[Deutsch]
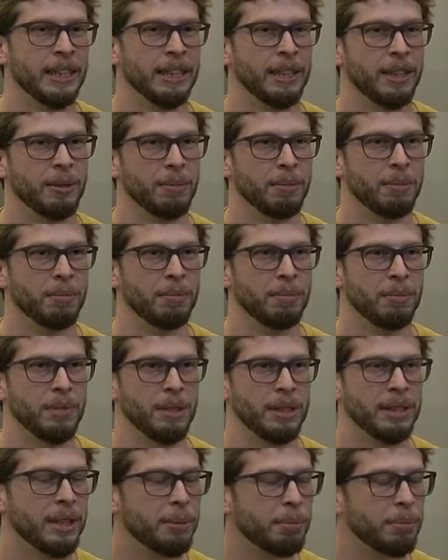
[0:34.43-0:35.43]
Ähm,
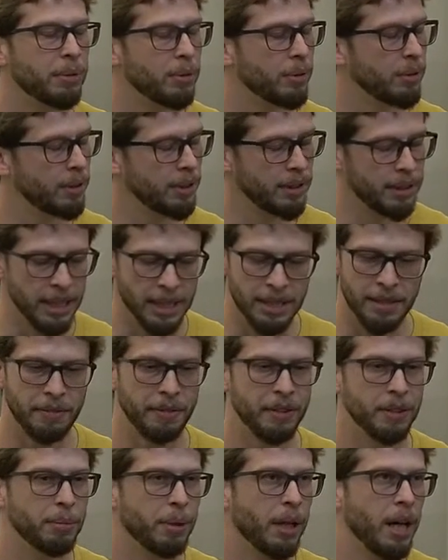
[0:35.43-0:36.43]
es gibt sehr, sehr
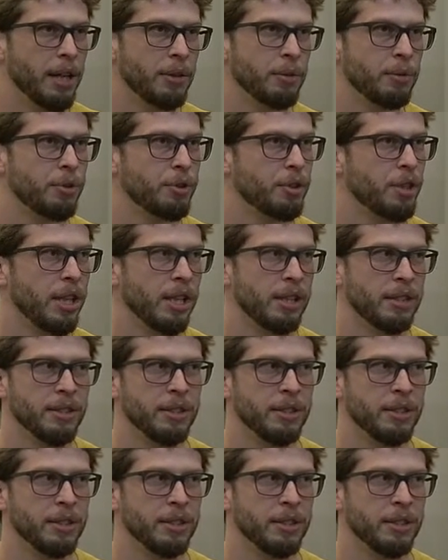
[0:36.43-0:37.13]
viele Beratungsstellen,